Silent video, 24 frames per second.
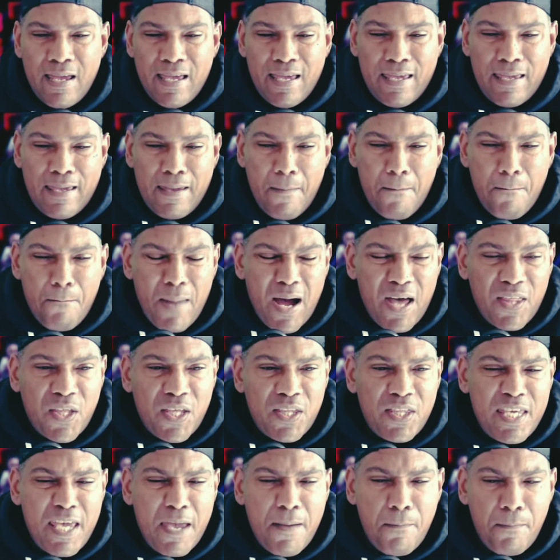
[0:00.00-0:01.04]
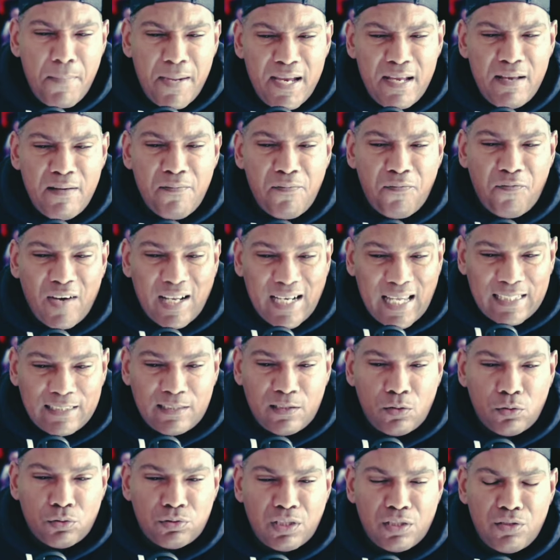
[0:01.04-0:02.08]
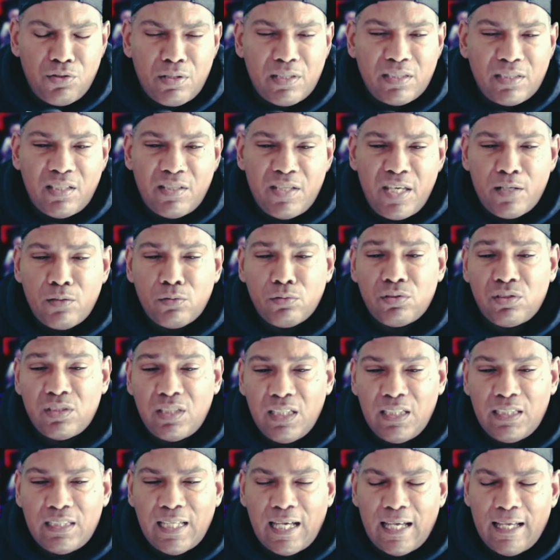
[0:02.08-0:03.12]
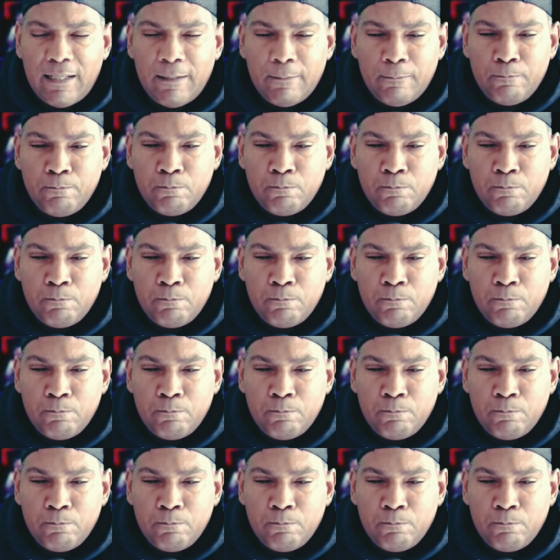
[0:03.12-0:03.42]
Eh, más de 10.000 fanáticos, señores, se dieron cita